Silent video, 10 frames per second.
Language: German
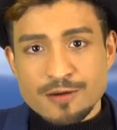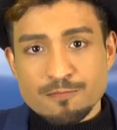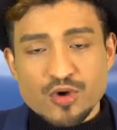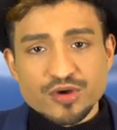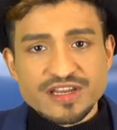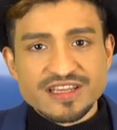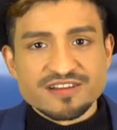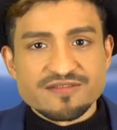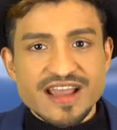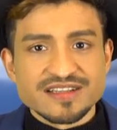
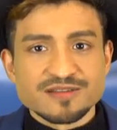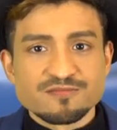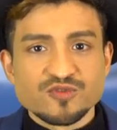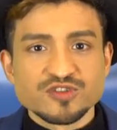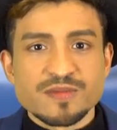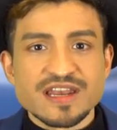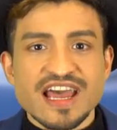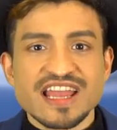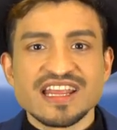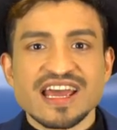Möglicherweise muss man
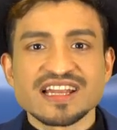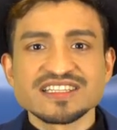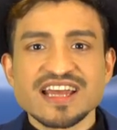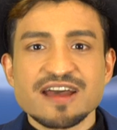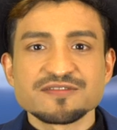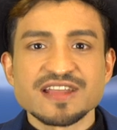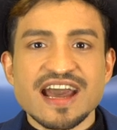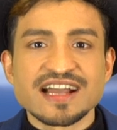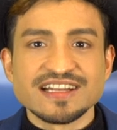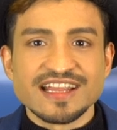eine ernsthafte
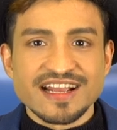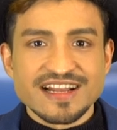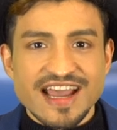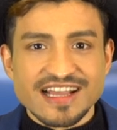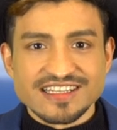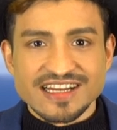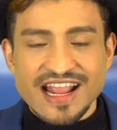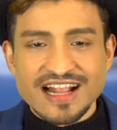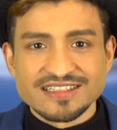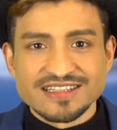Angelegenheit
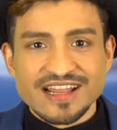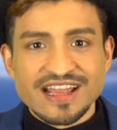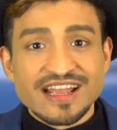regeln.